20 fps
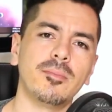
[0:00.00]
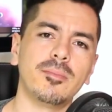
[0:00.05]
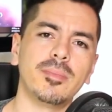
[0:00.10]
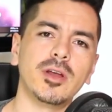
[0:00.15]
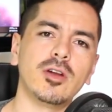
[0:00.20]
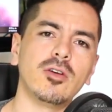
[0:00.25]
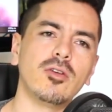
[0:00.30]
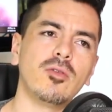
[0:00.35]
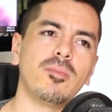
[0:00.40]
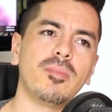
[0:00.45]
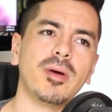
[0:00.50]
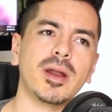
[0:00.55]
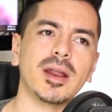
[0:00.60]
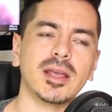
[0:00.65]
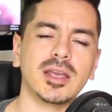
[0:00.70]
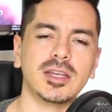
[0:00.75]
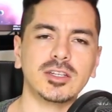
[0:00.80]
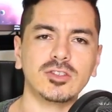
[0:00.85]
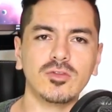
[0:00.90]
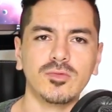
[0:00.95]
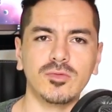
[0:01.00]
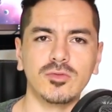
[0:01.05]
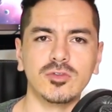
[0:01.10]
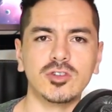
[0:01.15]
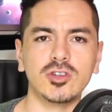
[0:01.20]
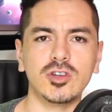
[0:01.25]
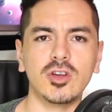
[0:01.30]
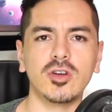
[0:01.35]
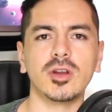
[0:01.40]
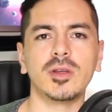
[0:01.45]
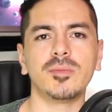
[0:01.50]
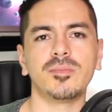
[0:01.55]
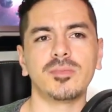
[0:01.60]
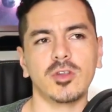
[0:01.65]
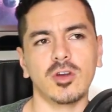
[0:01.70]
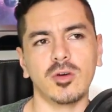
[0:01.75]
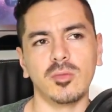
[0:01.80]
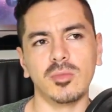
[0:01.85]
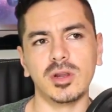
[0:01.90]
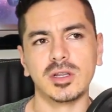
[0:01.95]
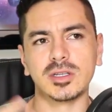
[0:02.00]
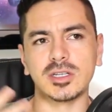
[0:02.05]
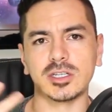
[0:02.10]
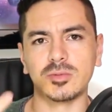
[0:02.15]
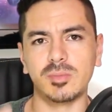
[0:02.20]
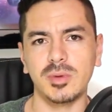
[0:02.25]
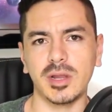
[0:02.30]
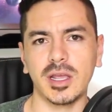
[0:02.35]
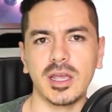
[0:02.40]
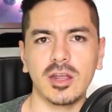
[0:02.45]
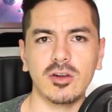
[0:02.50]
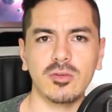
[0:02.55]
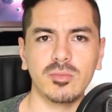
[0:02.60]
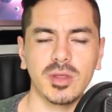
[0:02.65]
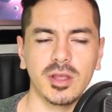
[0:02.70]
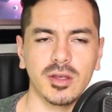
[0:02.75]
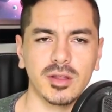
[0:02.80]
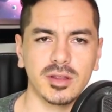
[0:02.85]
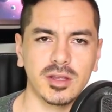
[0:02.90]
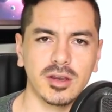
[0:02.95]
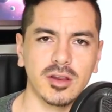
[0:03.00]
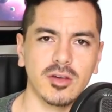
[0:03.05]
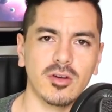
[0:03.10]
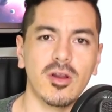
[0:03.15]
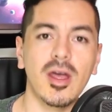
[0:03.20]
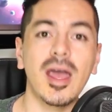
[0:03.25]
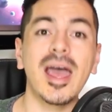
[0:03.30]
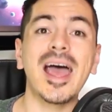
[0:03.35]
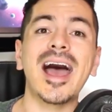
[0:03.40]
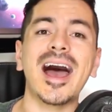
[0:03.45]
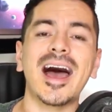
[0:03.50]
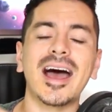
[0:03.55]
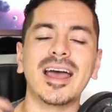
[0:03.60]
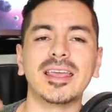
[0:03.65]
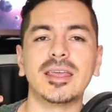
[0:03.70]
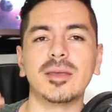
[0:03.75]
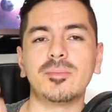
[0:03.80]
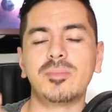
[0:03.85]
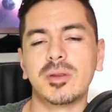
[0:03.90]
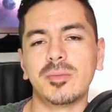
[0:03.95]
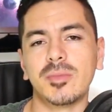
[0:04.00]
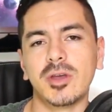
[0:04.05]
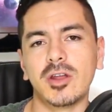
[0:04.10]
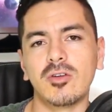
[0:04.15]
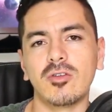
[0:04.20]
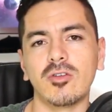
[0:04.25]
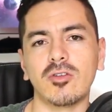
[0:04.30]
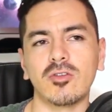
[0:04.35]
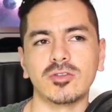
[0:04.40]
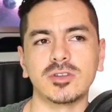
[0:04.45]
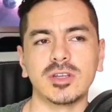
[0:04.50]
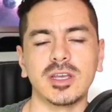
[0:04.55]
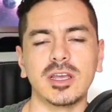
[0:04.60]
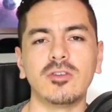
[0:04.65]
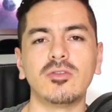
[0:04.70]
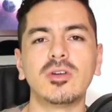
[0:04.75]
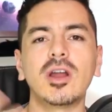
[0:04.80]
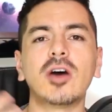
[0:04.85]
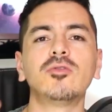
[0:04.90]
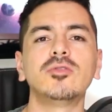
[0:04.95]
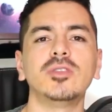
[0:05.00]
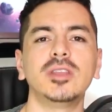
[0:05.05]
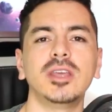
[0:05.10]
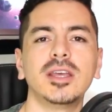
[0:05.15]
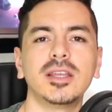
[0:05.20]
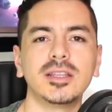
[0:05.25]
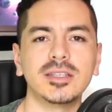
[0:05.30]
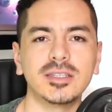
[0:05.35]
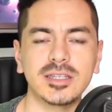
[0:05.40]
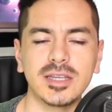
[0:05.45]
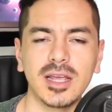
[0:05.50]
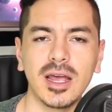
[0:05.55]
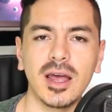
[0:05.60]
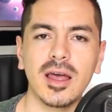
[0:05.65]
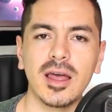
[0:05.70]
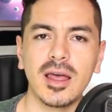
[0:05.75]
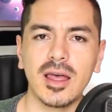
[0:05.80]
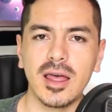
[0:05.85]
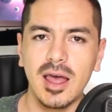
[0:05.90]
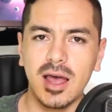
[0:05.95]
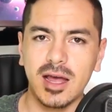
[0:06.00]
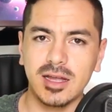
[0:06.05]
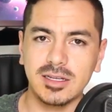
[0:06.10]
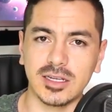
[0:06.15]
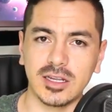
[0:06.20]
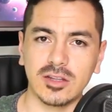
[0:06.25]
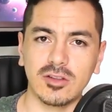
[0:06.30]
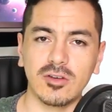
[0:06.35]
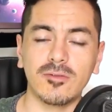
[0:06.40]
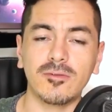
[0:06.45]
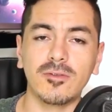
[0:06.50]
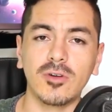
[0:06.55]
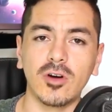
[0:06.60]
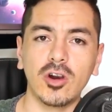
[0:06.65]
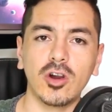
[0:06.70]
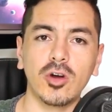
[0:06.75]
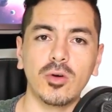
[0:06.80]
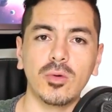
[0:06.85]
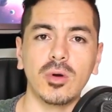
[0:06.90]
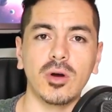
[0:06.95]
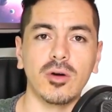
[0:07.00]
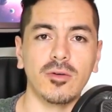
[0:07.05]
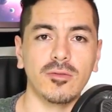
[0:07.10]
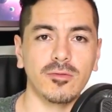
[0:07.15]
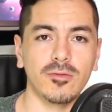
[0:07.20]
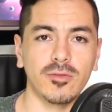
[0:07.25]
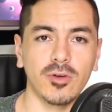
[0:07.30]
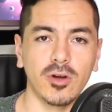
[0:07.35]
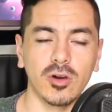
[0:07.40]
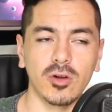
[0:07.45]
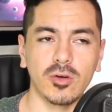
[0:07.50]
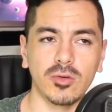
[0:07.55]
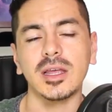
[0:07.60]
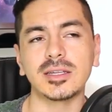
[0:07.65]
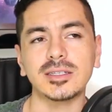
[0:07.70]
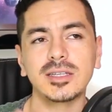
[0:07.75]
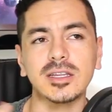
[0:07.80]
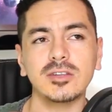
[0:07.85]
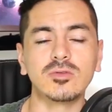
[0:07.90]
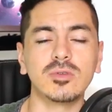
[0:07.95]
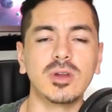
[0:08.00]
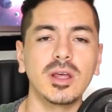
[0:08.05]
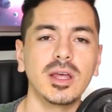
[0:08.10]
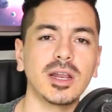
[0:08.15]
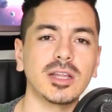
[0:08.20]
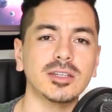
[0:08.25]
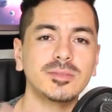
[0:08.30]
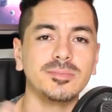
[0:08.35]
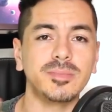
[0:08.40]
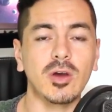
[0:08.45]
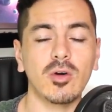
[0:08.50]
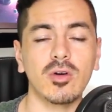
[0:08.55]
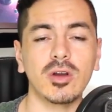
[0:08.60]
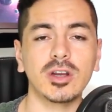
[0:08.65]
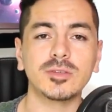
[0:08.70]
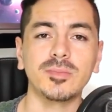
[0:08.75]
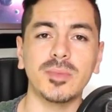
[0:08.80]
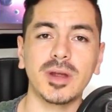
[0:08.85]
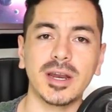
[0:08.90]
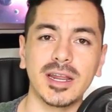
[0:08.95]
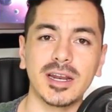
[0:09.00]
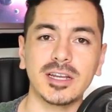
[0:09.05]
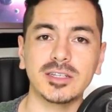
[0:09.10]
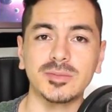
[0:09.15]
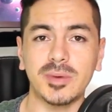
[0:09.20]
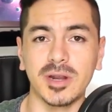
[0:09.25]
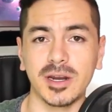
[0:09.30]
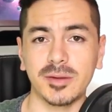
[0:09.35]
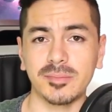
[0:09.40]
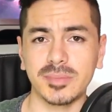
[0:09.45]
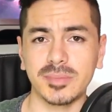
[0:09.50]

Pero para que esto funcione, como les expliqué en un video anterior, hay que primero conseguir una audiencia haciendo follow on follow. Esta es una de las mejores maneras para